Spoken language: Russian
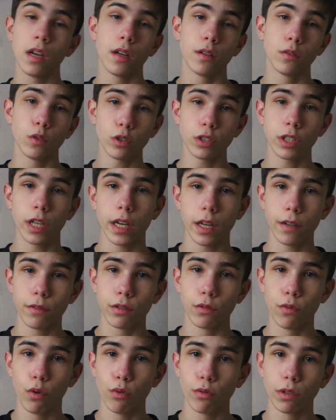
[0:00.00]
но скорее
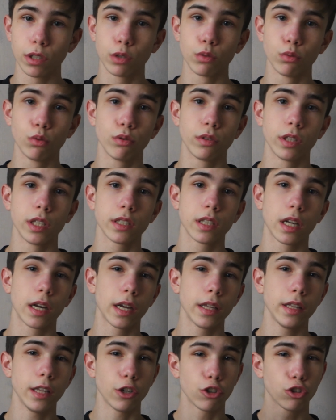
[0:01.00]
всего у вас уйдет несколько
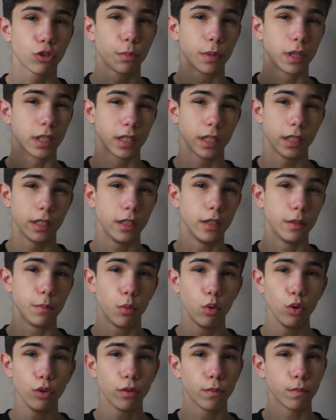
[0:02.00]
дней, чтобы разрядить
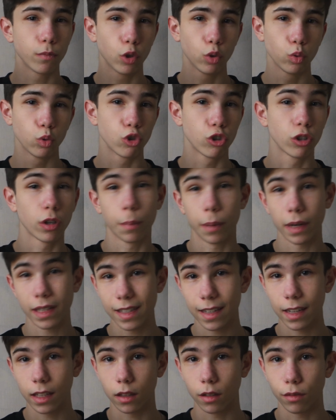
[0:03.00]
пульт до нужных
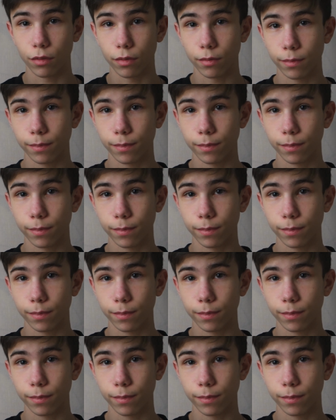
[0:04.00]
процентов.